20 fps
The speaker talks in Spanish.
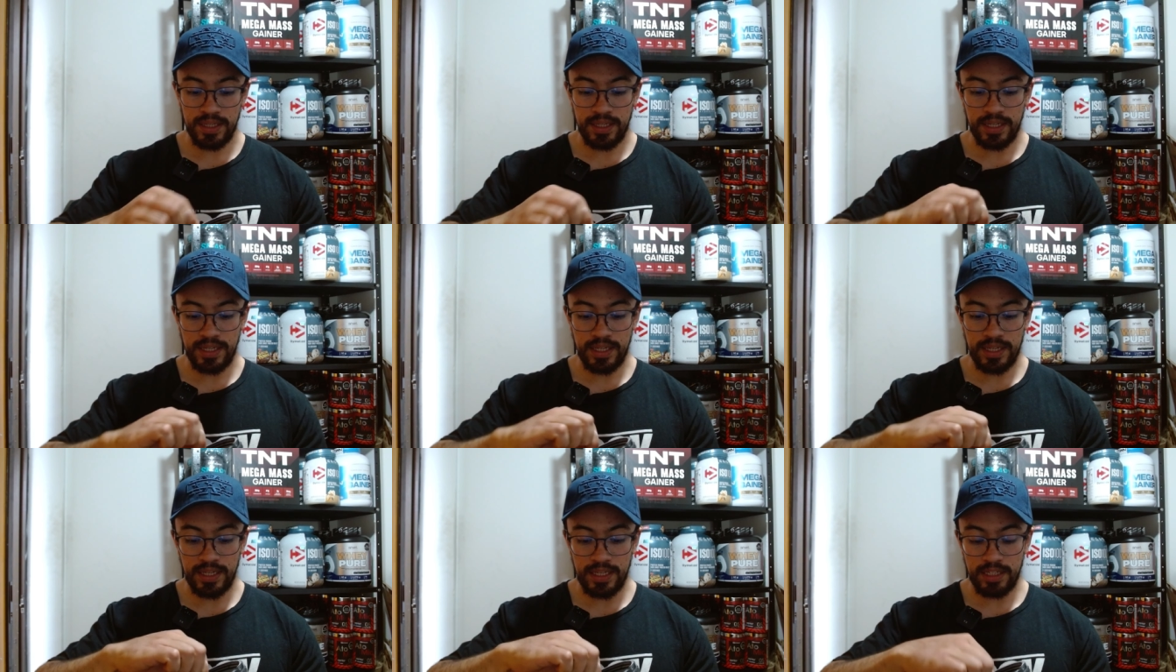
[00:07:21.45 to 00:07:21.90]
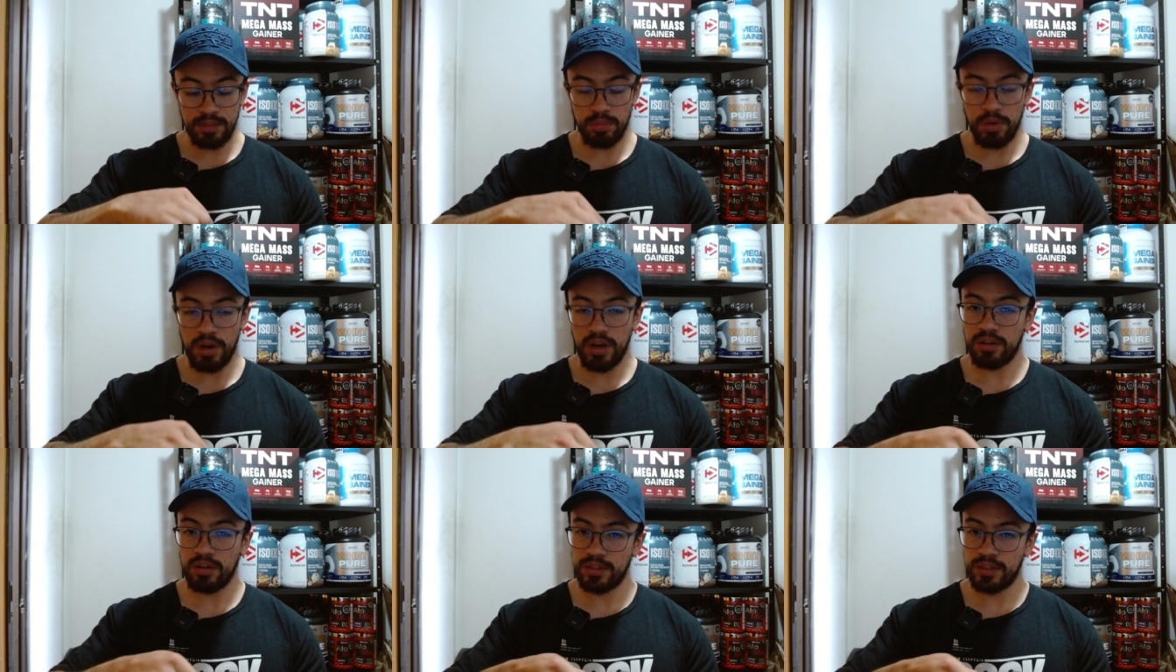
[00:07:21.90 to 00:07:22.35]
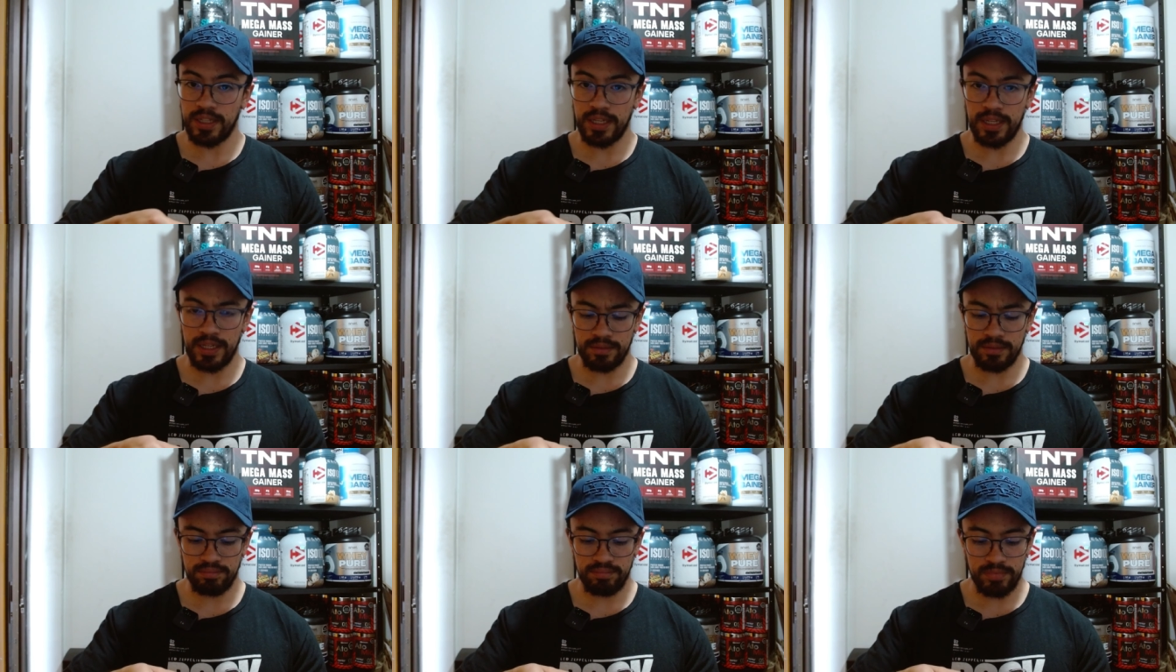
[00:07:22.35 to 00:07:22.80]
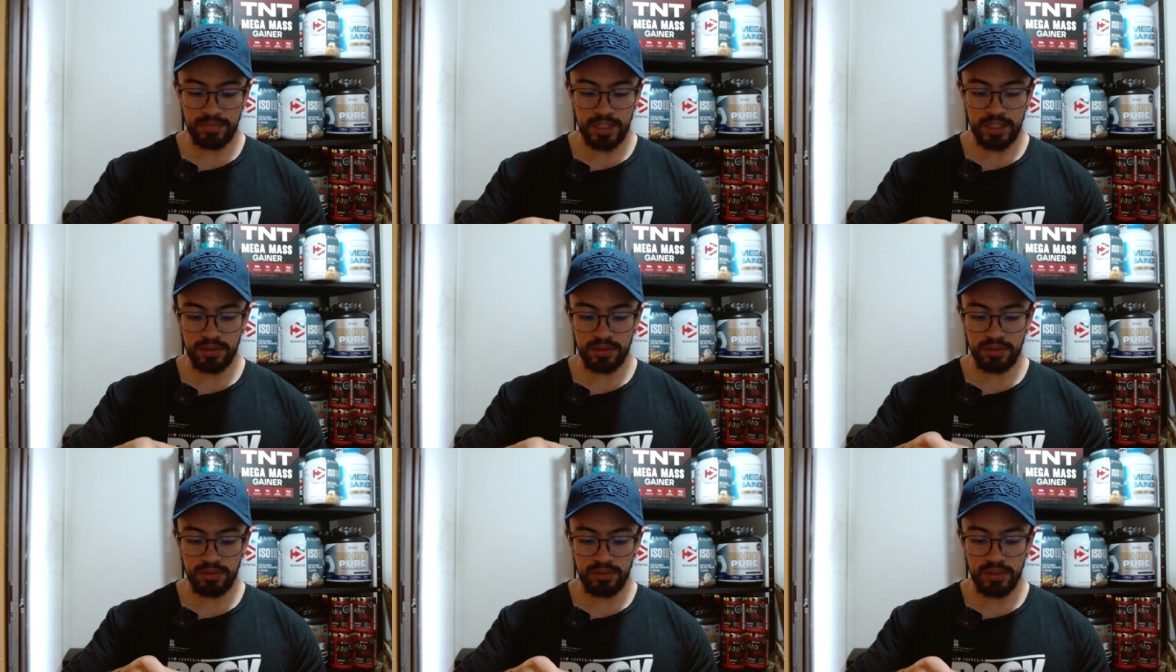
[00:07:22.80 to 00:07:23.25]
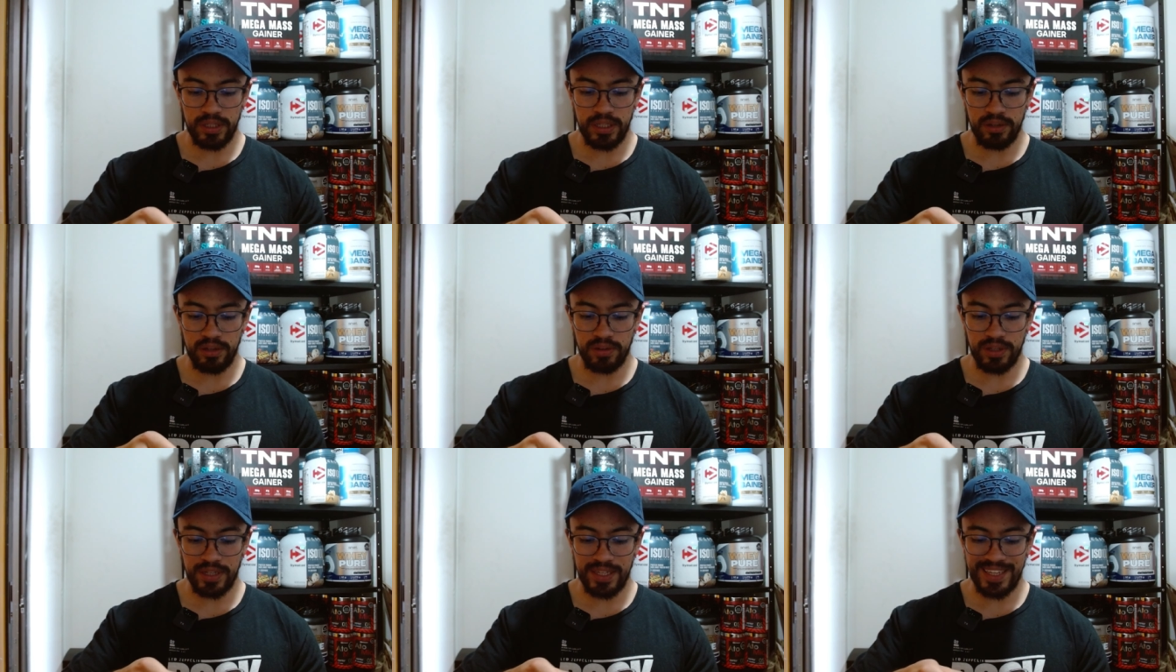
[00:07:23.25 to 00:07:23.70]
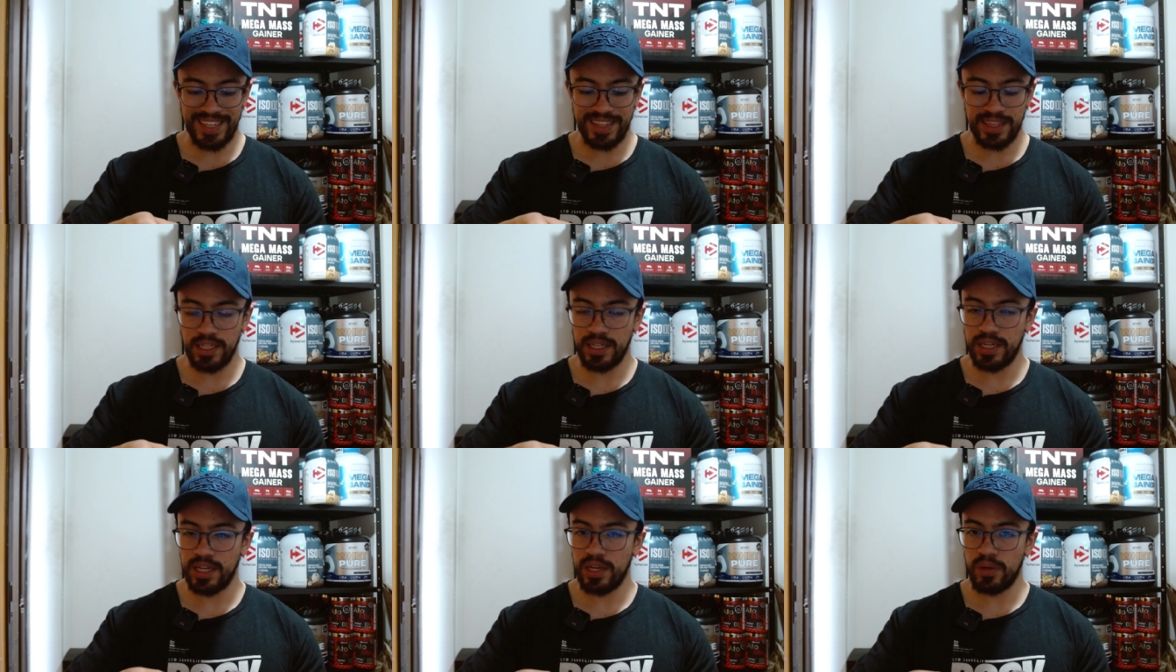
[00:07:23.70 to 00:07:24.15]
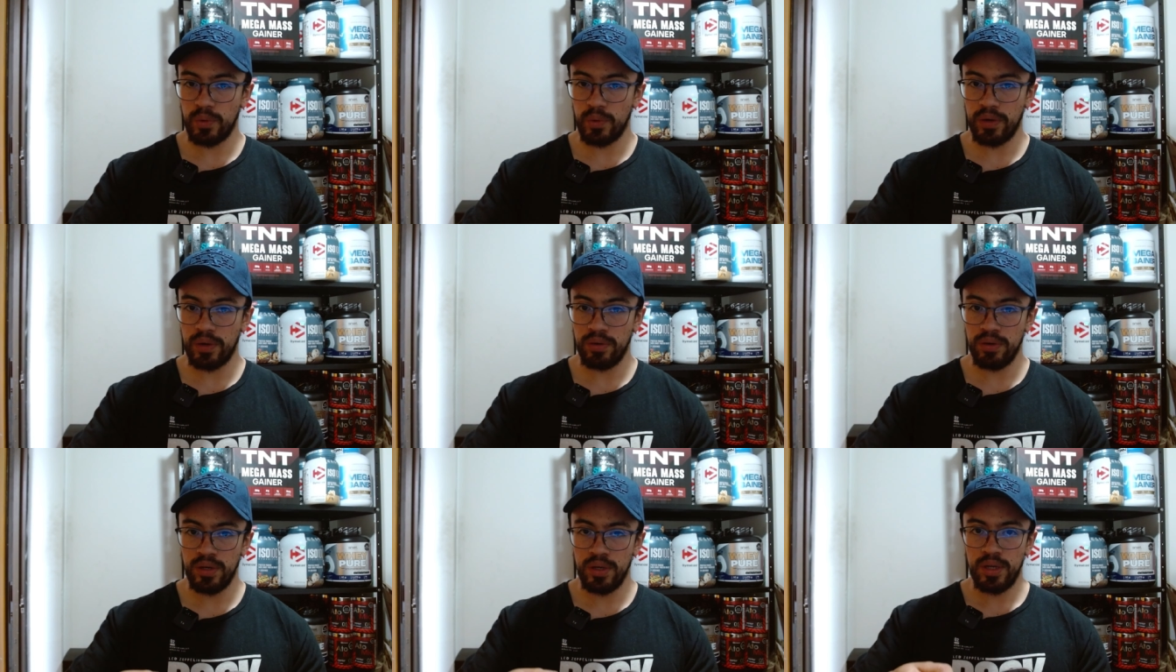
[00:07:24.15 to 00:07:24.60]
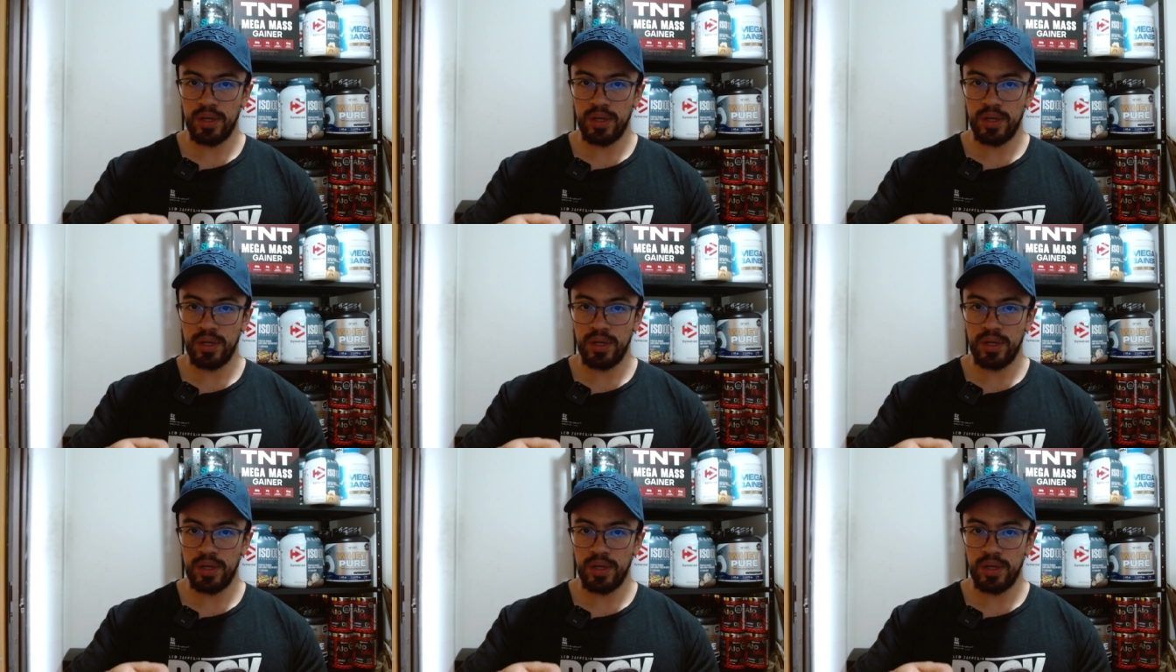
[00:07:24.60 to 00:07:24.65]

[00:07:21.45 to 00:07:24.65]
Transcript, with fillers: Eh, les voy a contar en otro video qué tiene de nuevo